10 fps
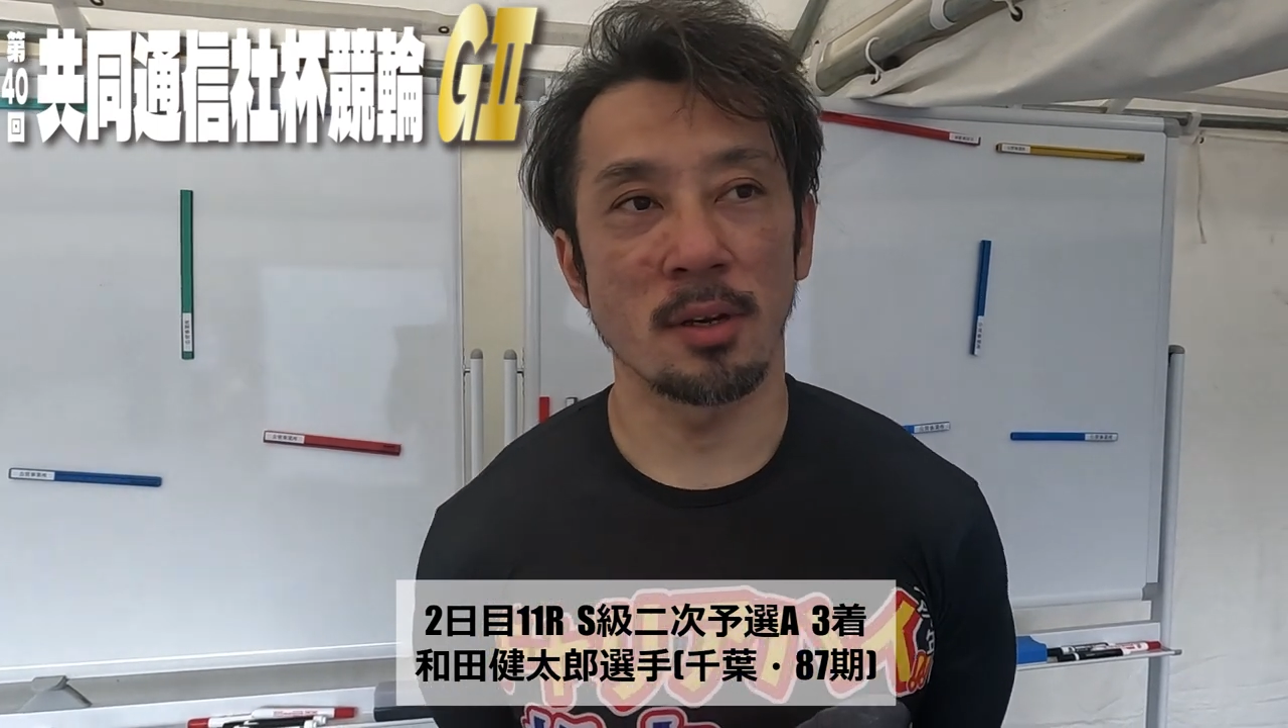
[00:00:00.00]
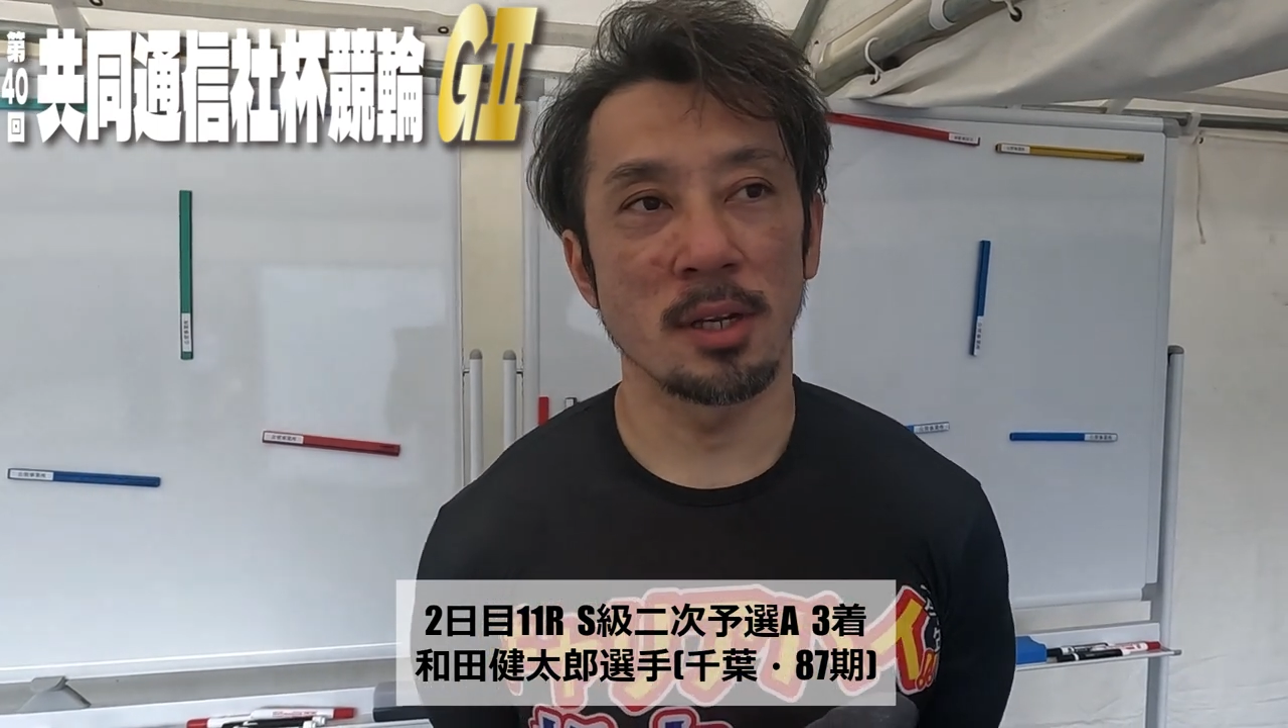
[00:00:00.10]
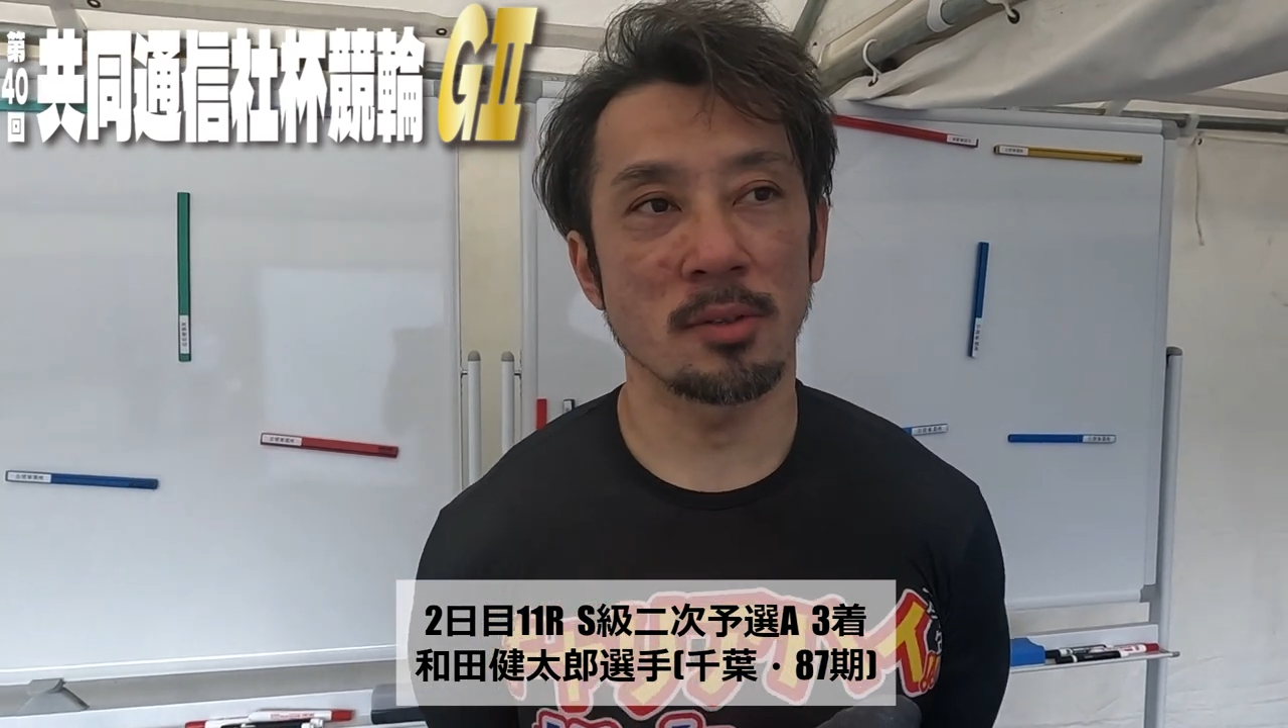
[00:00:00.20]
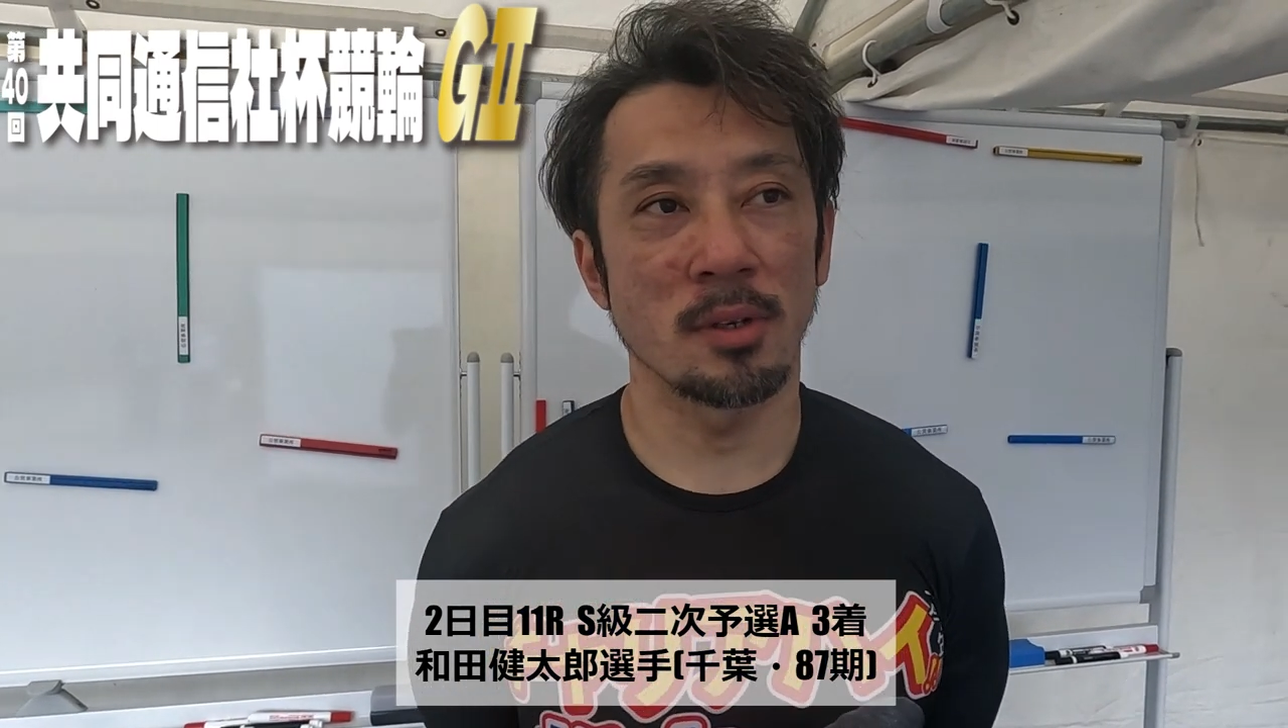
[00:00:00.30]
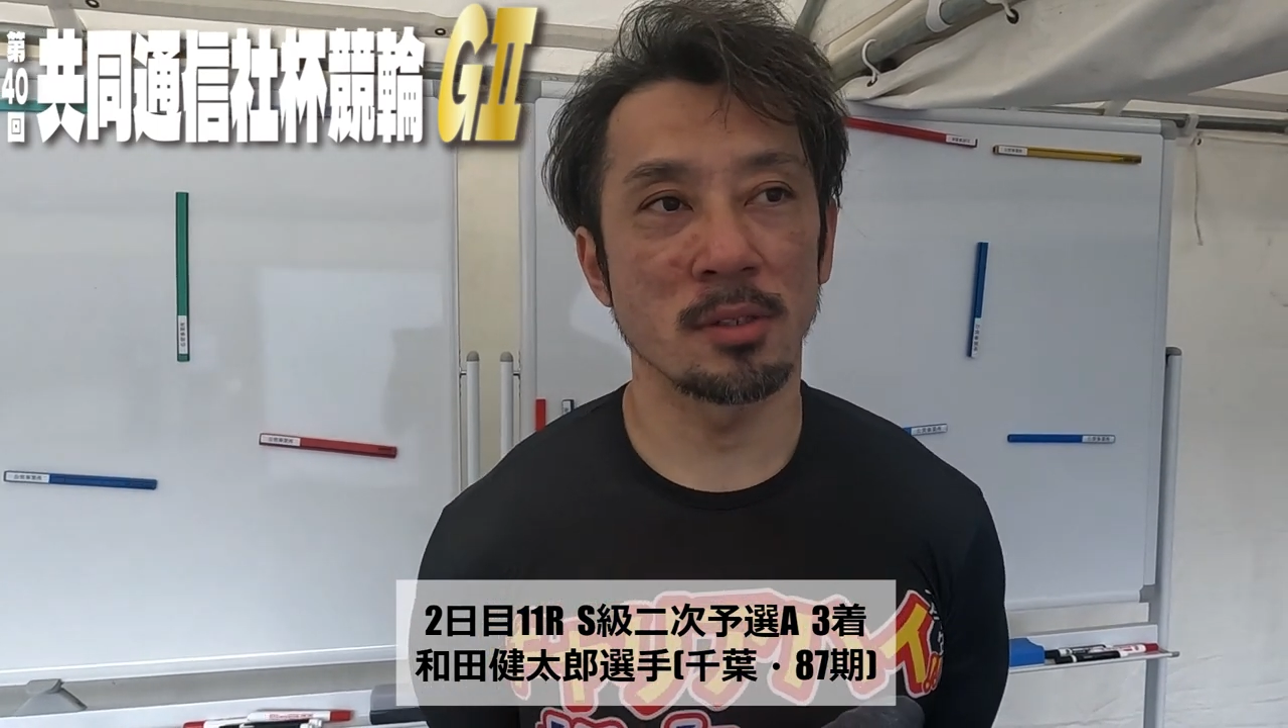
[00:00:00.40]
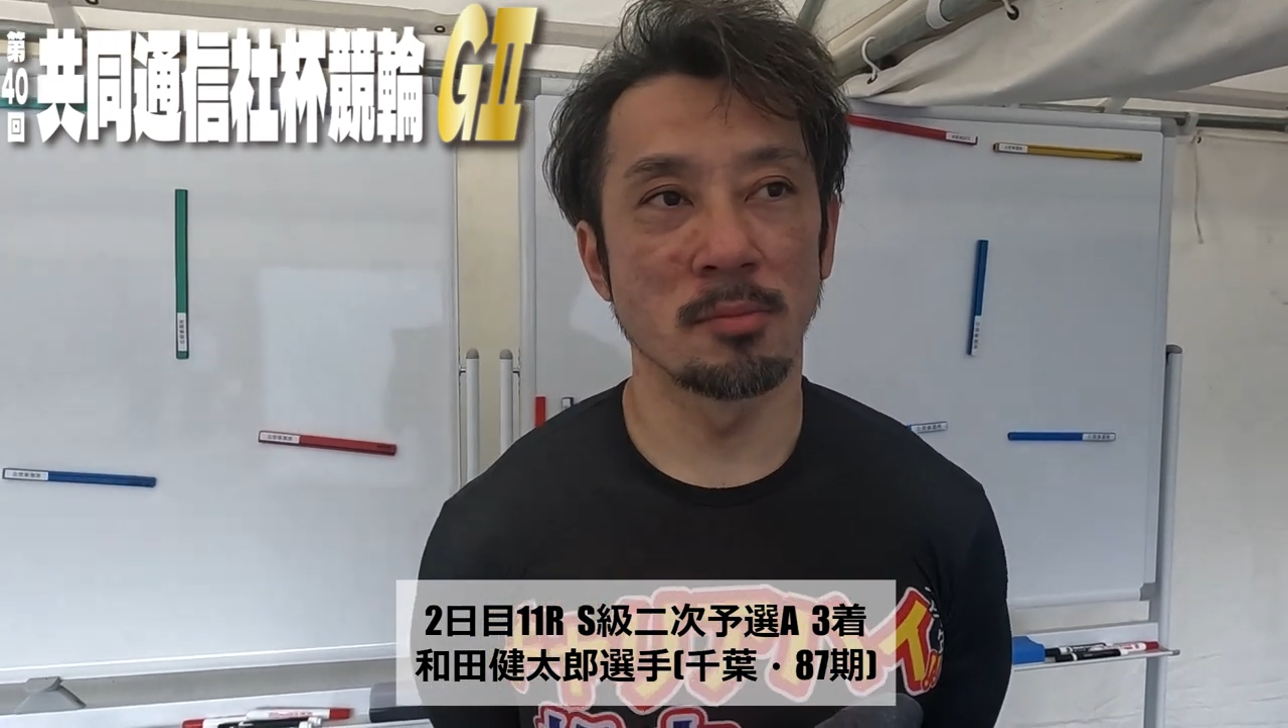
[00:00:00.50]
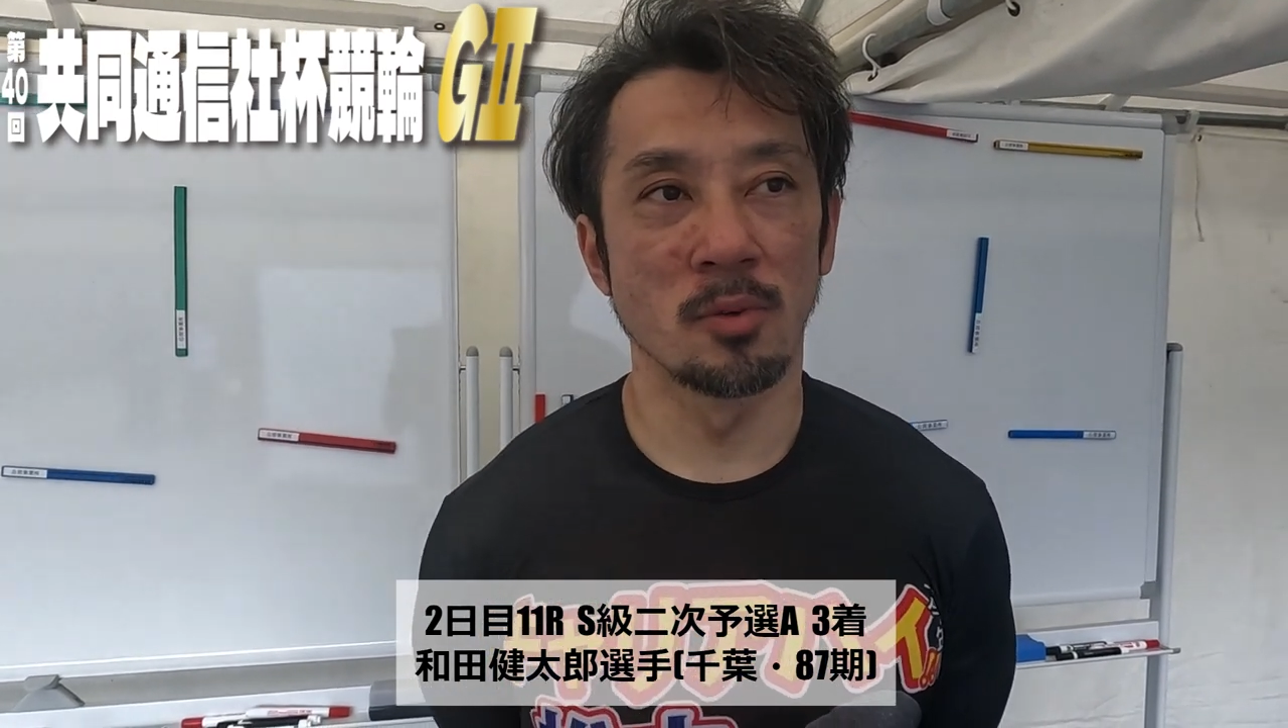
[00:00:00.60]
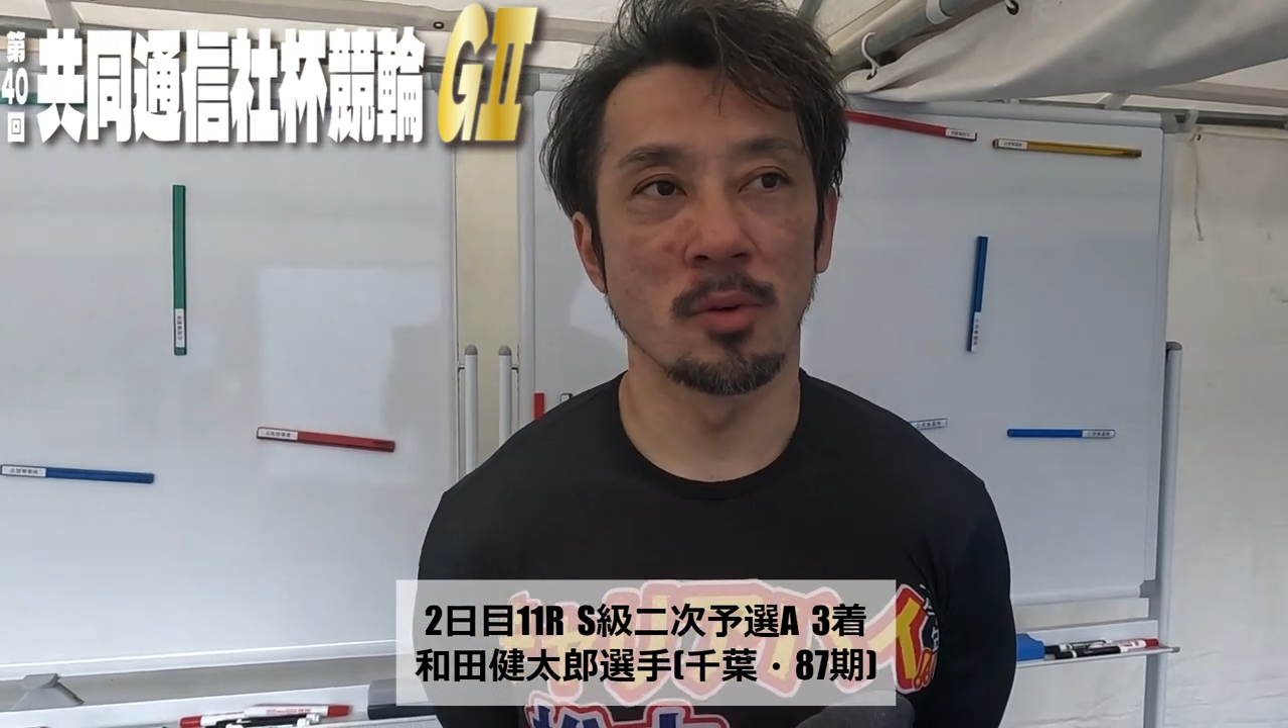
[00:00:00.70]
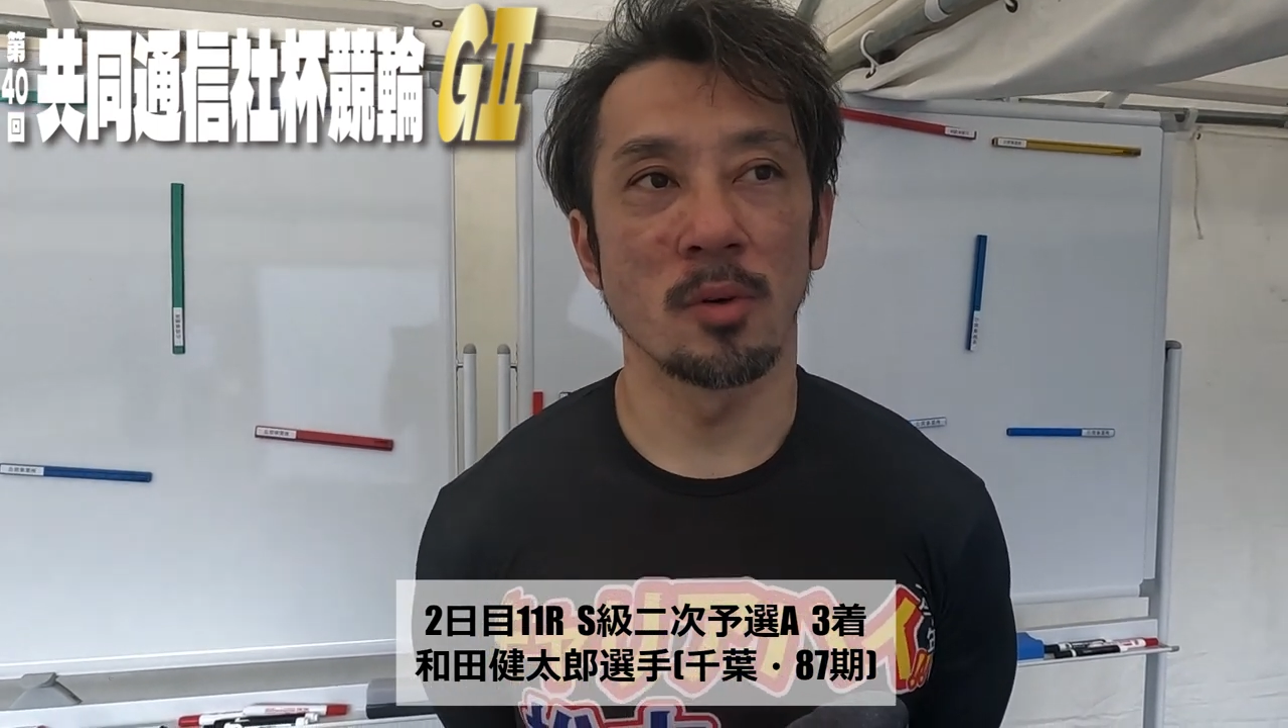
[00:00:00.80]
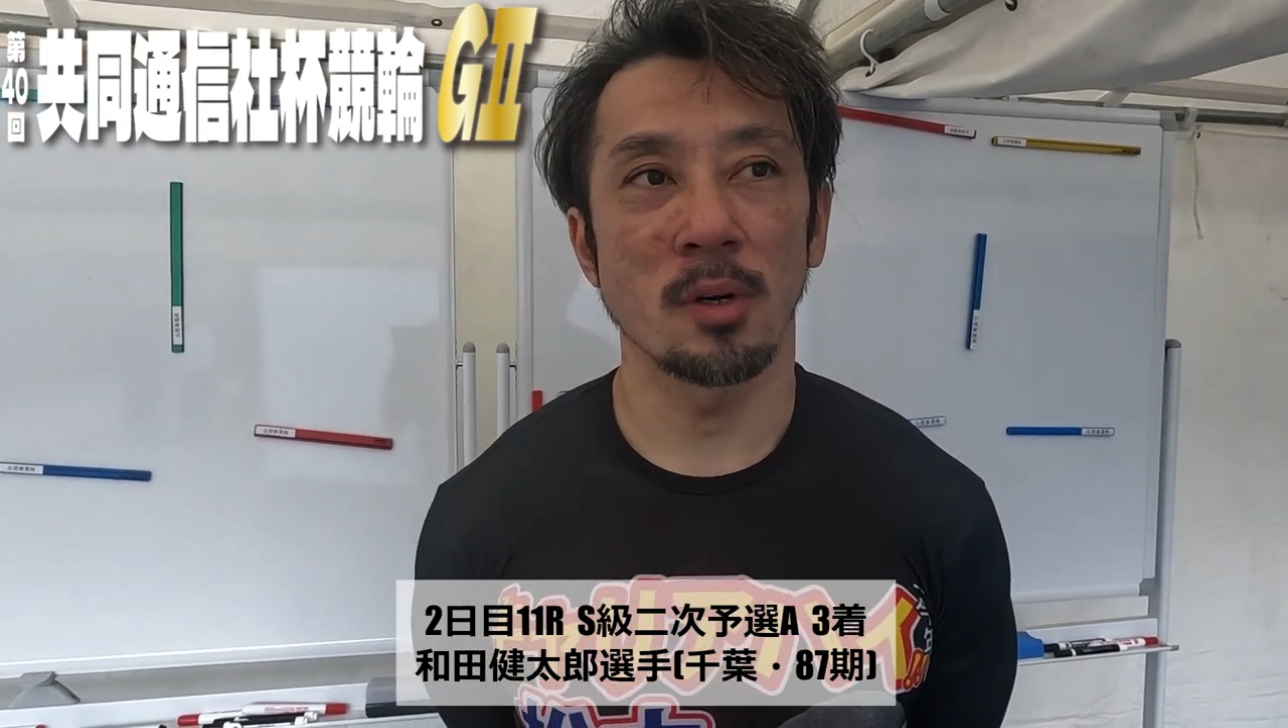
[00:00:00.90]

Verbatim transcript: のはなんとなくも